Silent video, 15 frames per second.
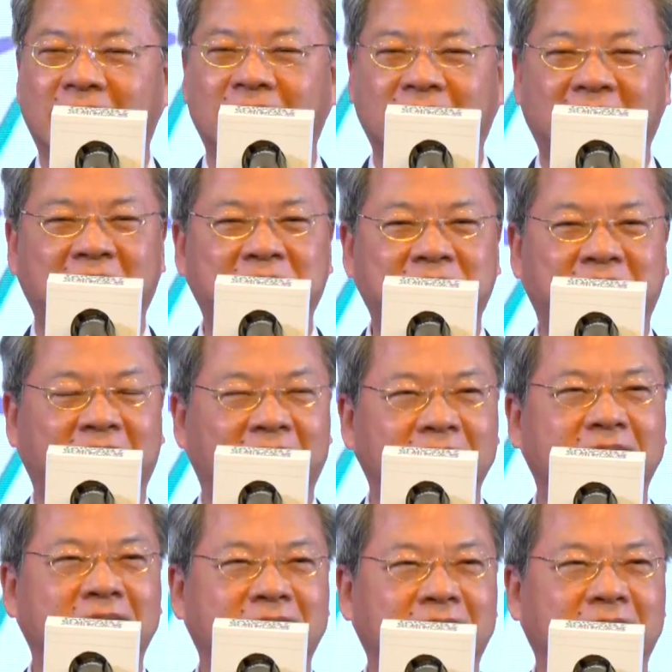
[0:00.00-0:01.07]
加 Taiwan
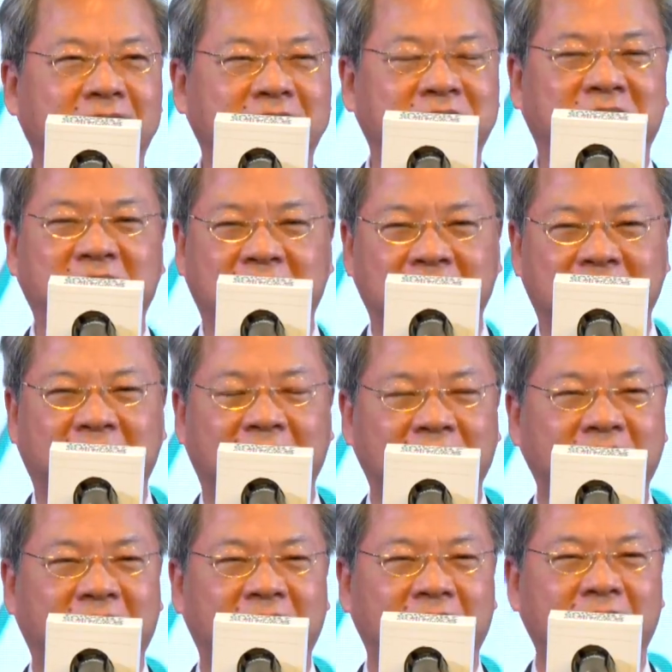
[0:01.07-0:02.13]
Plus 的所有的
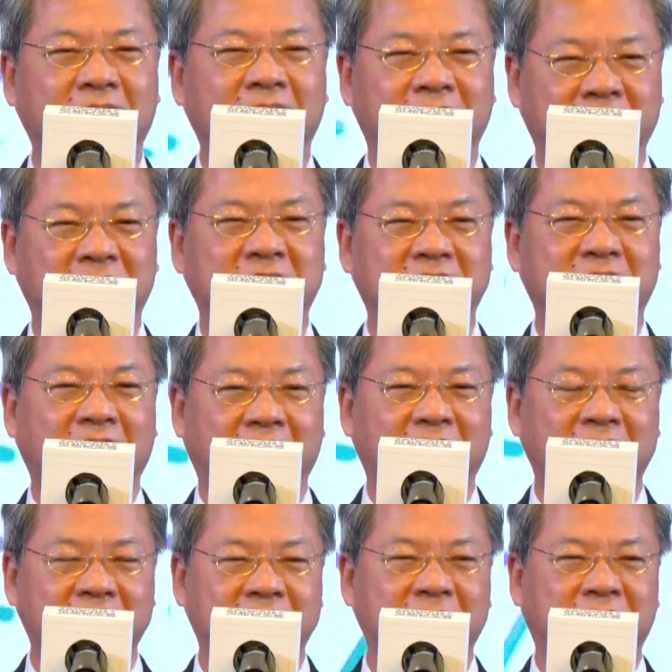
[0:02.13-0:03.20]
团队。 都是台
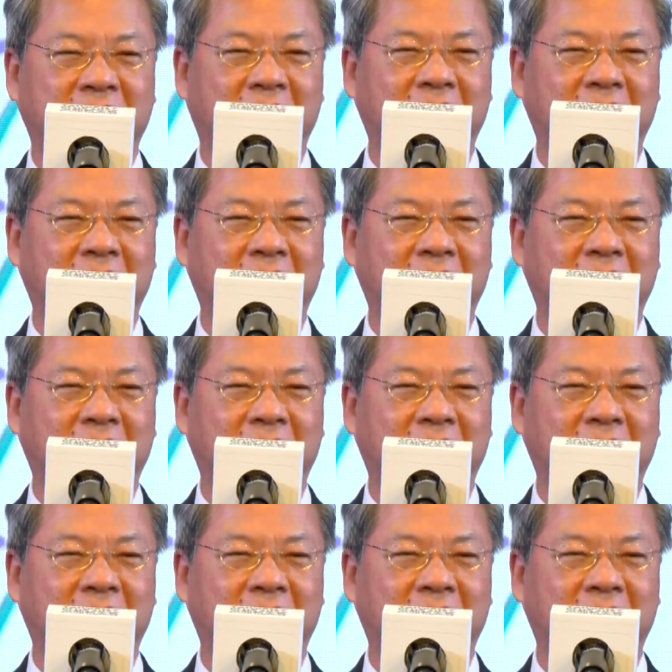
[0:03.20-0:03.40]
湾之